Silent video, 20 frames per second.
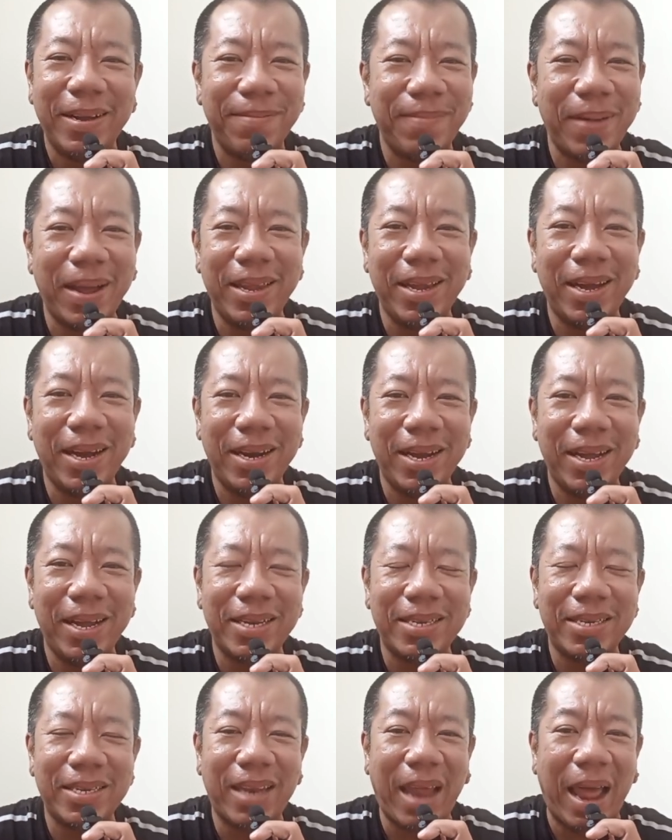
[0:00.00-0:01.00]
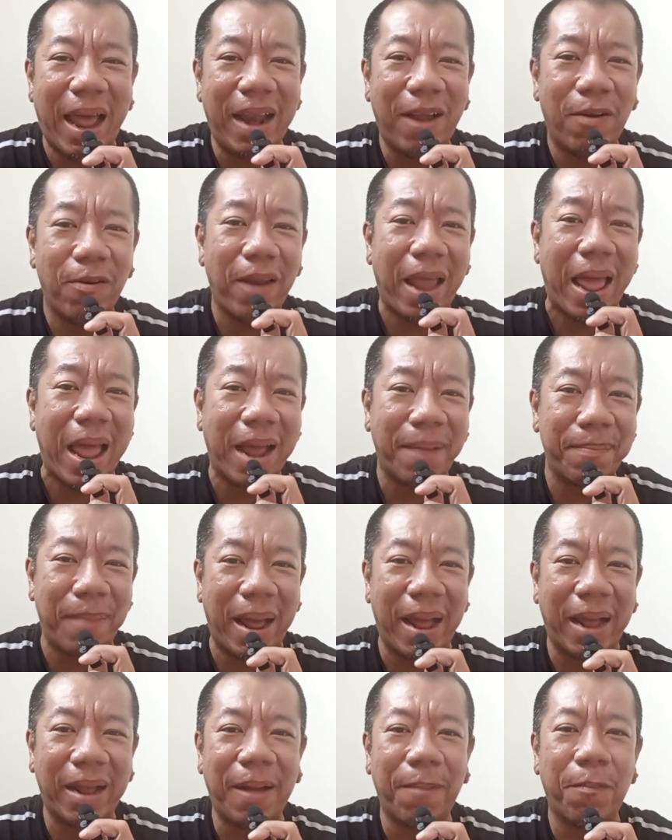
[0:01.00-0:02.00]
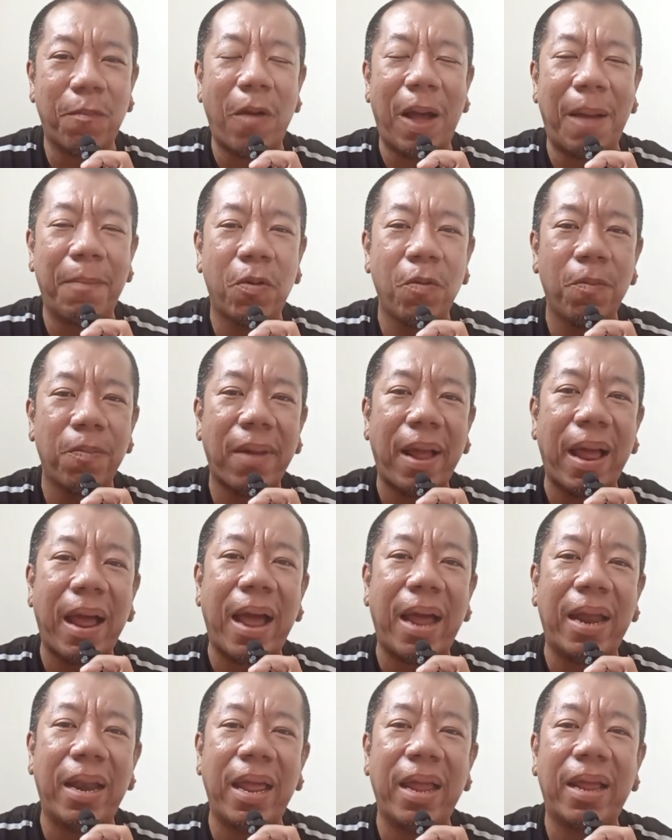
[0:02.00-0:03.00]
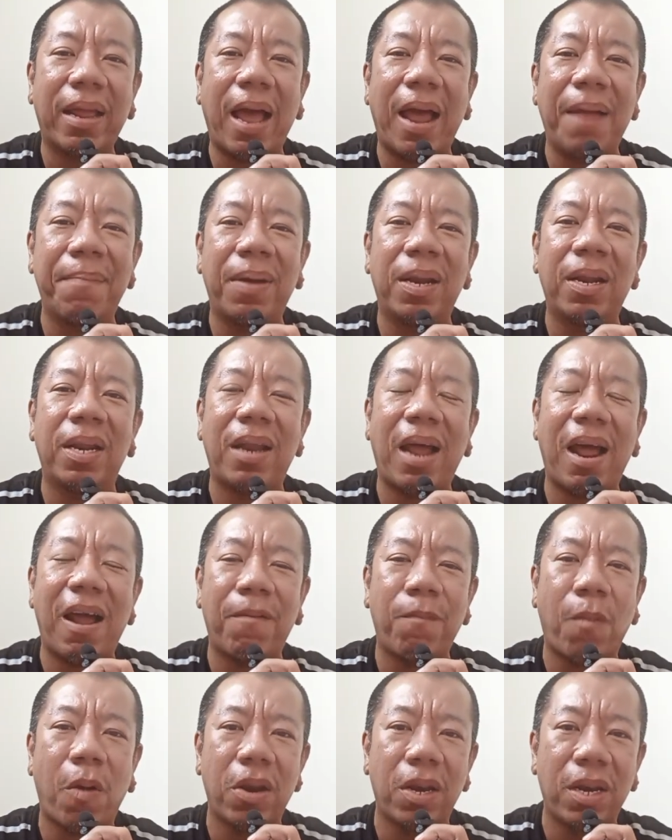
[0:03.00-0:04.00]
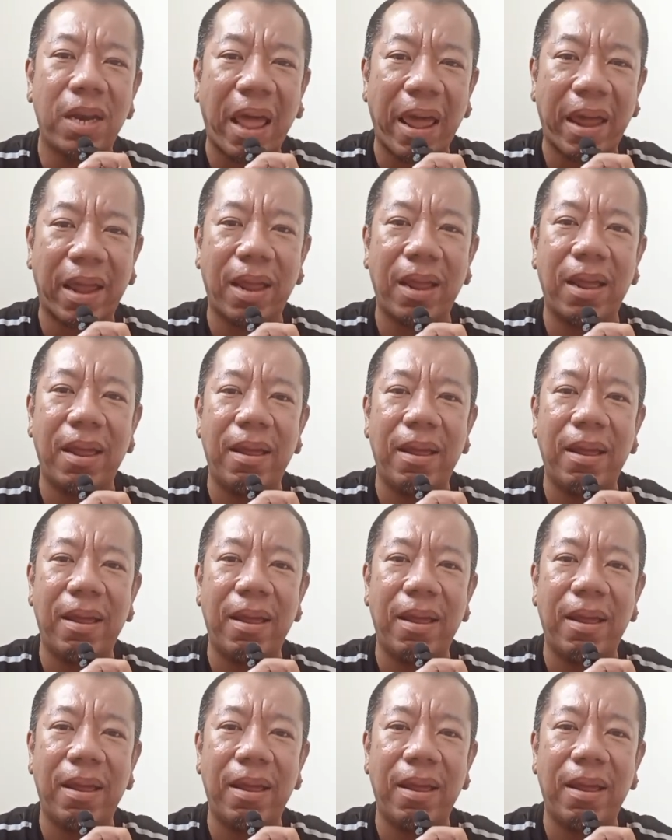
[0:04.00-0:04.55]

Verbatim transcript: ไม่เยอะเลย แต่เราแลกมากับความคุ้มค่าในการพัฒนาบอลเด็ก